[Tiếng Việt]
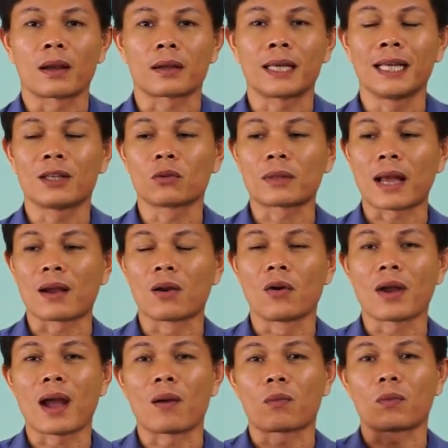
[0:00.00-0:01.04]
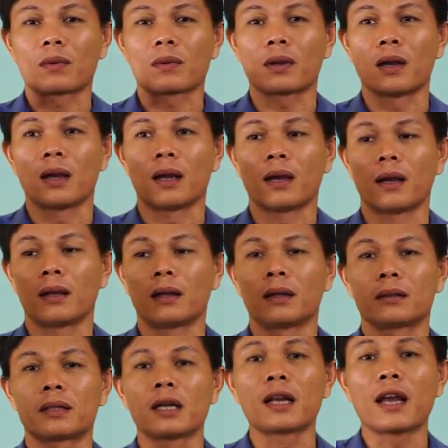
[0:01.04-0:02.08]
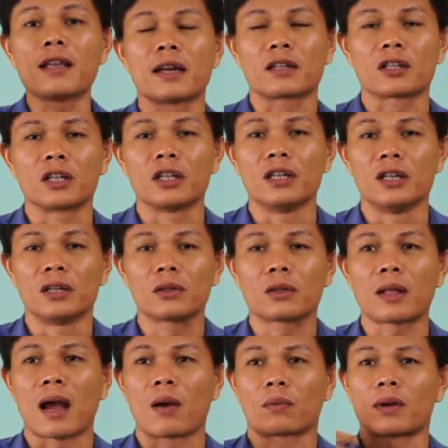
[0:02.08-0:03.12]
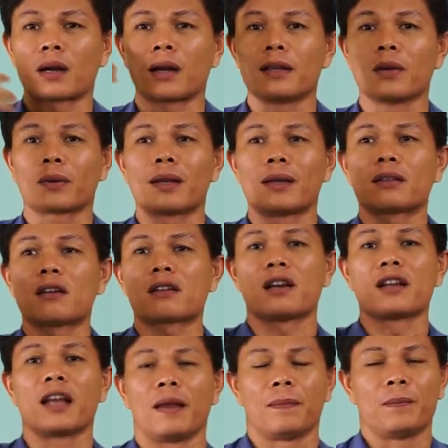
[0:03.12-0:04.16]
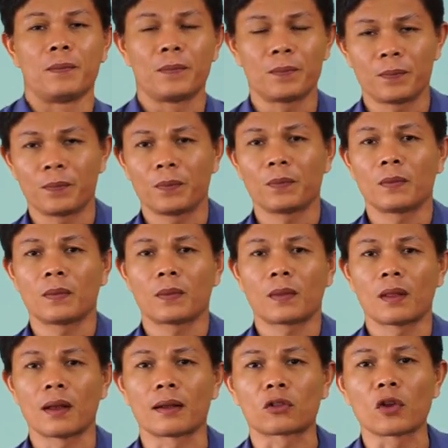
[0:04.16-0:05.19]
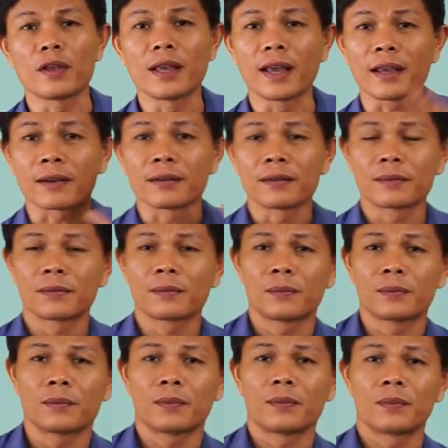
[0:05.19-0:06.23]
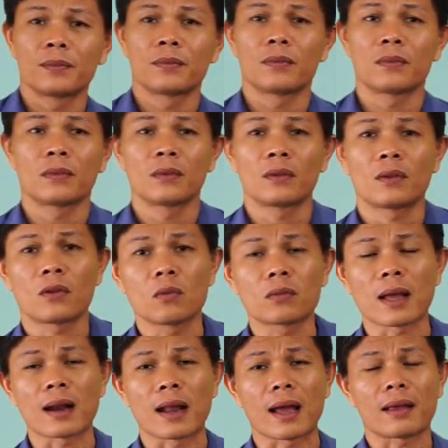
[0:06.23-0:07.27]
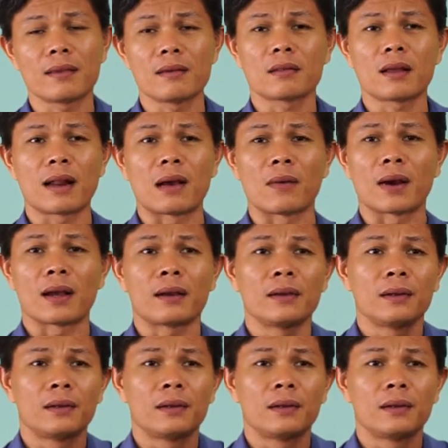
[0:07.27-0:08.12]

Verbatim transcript: khi chúng ta ngồi học trên ghế nhà trường, chúng ta học rất là nhiều kiến thức khởi nghiệp, tuy nhiên chúng ta lại như thế nào ạ?